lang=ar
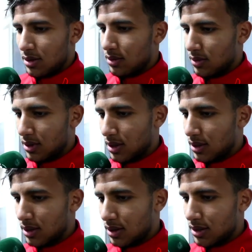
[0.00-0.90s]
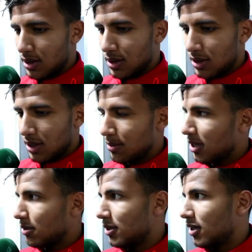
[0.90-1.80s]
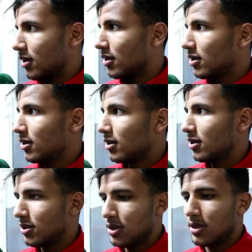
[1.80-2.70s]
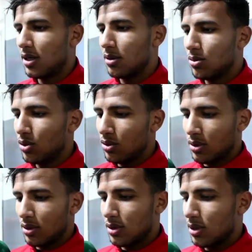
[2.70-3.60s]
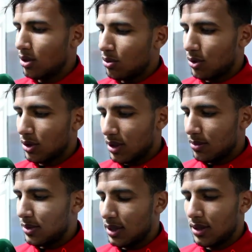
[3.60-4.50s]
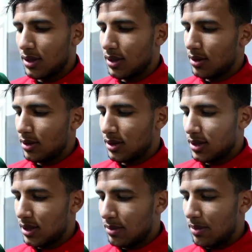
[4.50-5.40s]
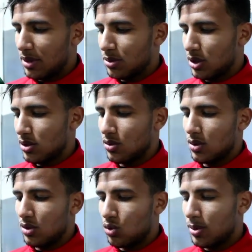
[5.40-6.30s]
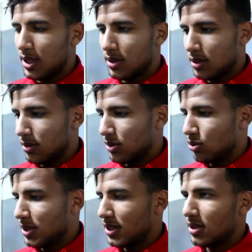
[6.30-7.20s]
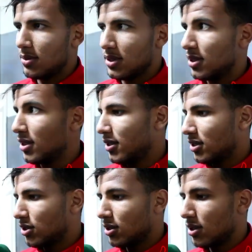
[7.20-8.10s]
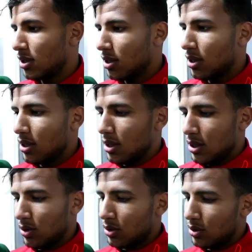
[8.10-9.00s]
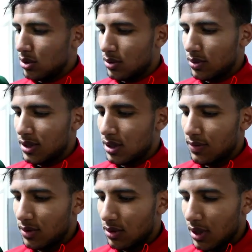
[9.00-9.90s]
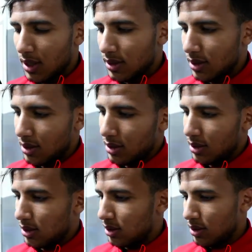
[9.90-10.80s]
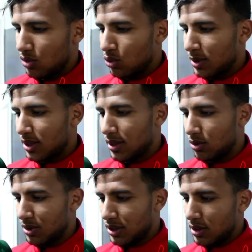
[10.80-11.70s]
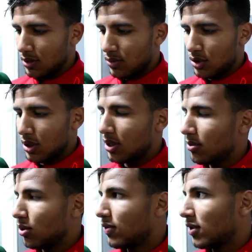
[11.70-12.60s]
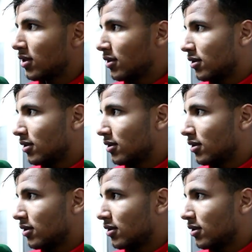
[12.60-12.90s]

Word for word: والله ترجي اللي جاها مرحبا الحق اللي جي نلعبوا له قلت ربي السنه ما عاملين باش نهزوا الكوب خاطر من 2016 ما هزيناهاش لونترونور والستاف الكل حاطين الكوب السنه اوبجيكتيف وان شاء الله ربي يوفقنا